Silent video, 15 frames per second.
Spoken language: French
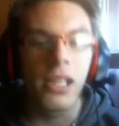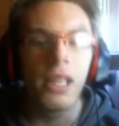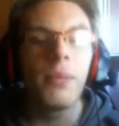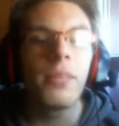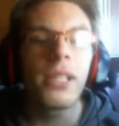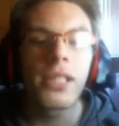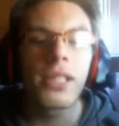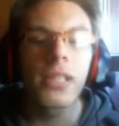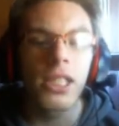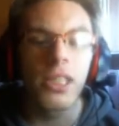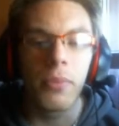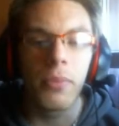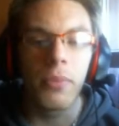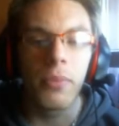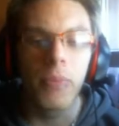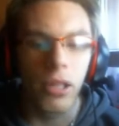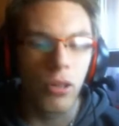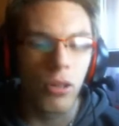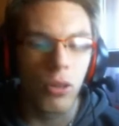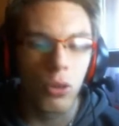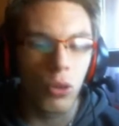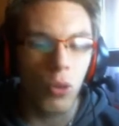Limite ça tu mettais
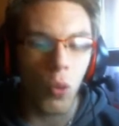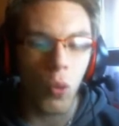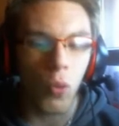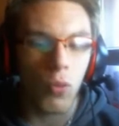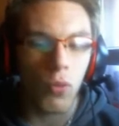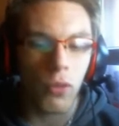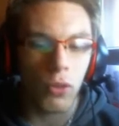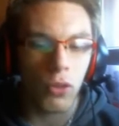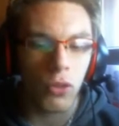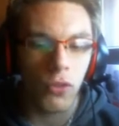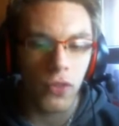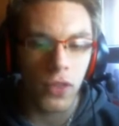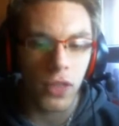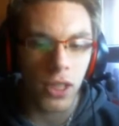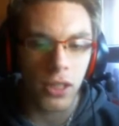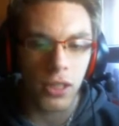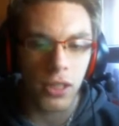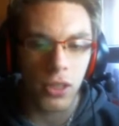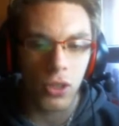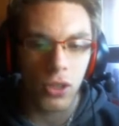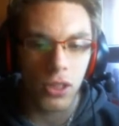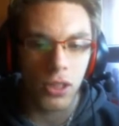2-3 mois avant de le finir
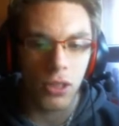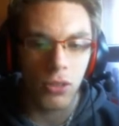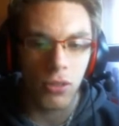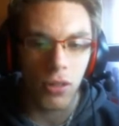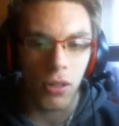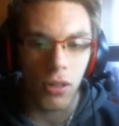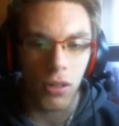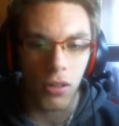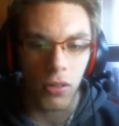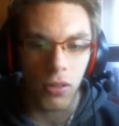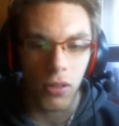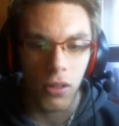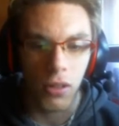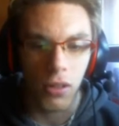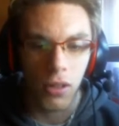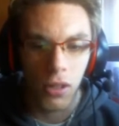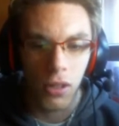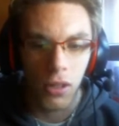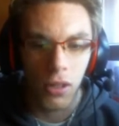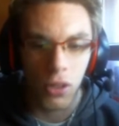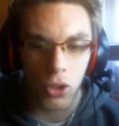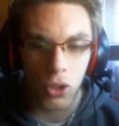tellement que c'était dur. Hein.
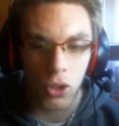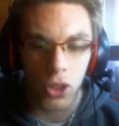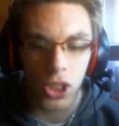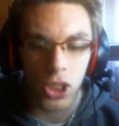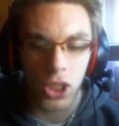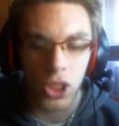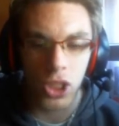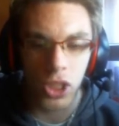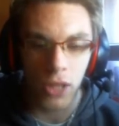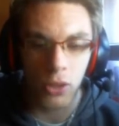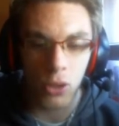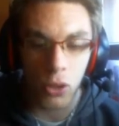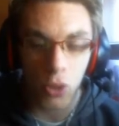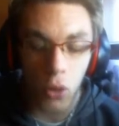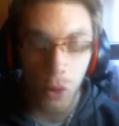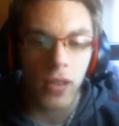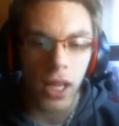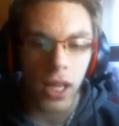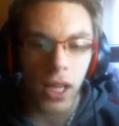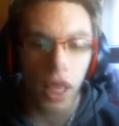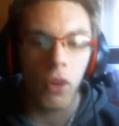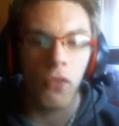moi je sais que je l'ai déjà
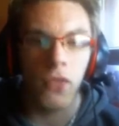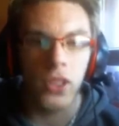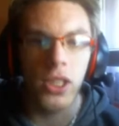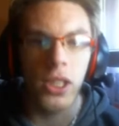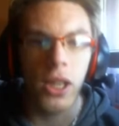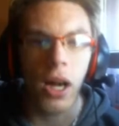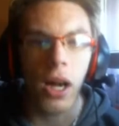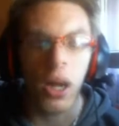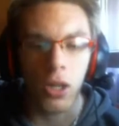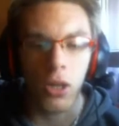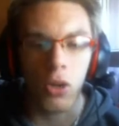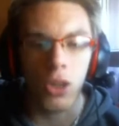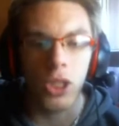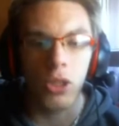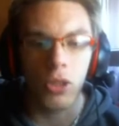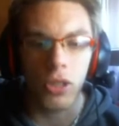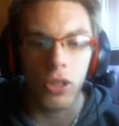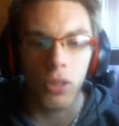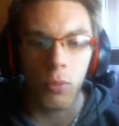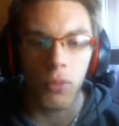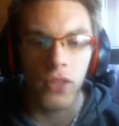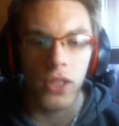totalement fini. Hein. Quand je dis
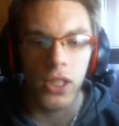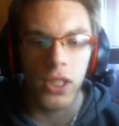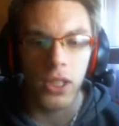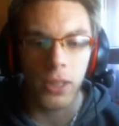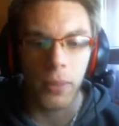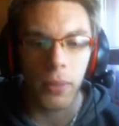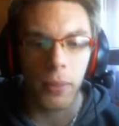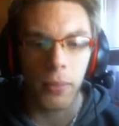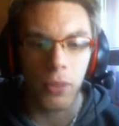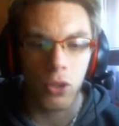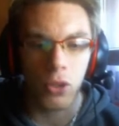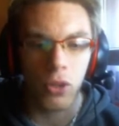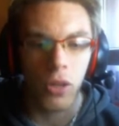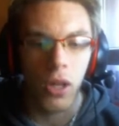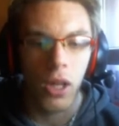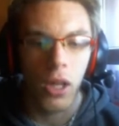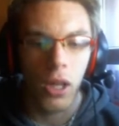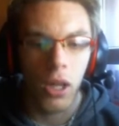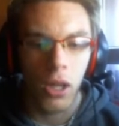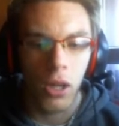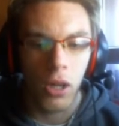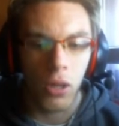totalement fini, c'est pas parce que
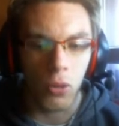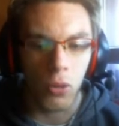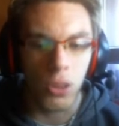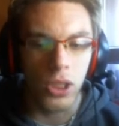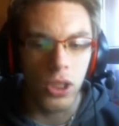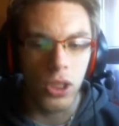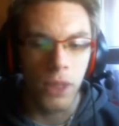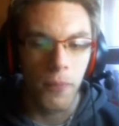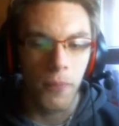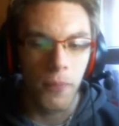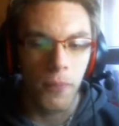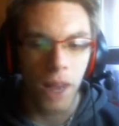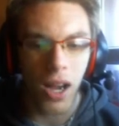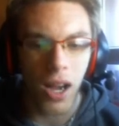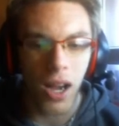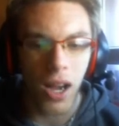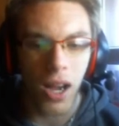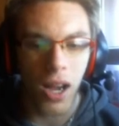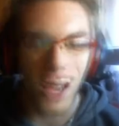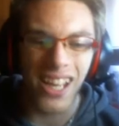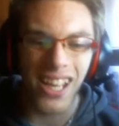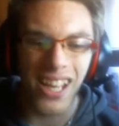qu'on dit ah
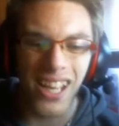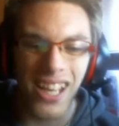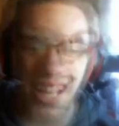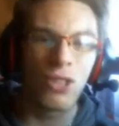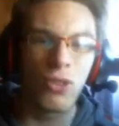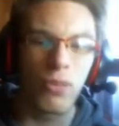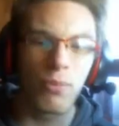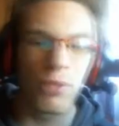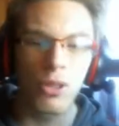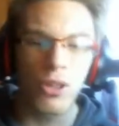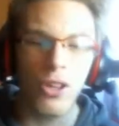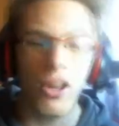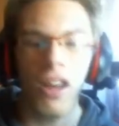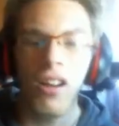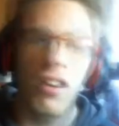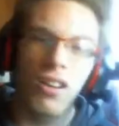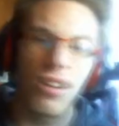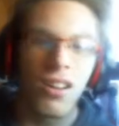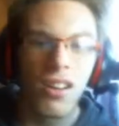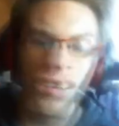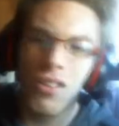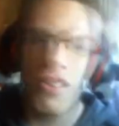ça y est, j'ai tué Bowser
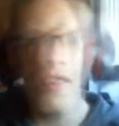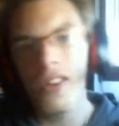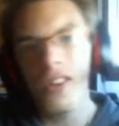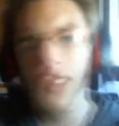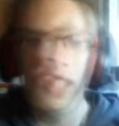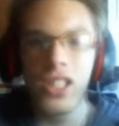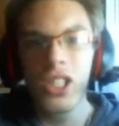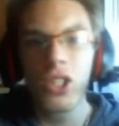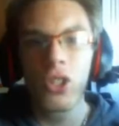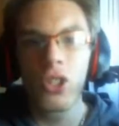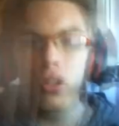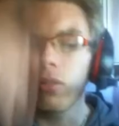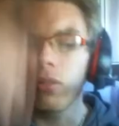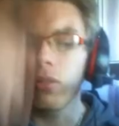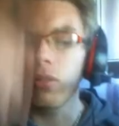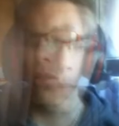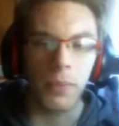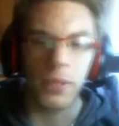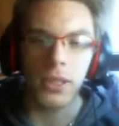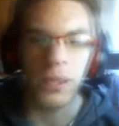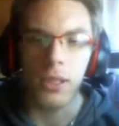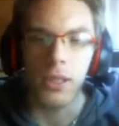on a fini le jeu. Non,
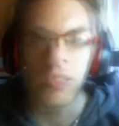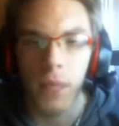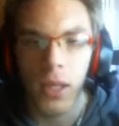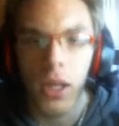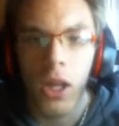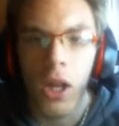c'est pas ça.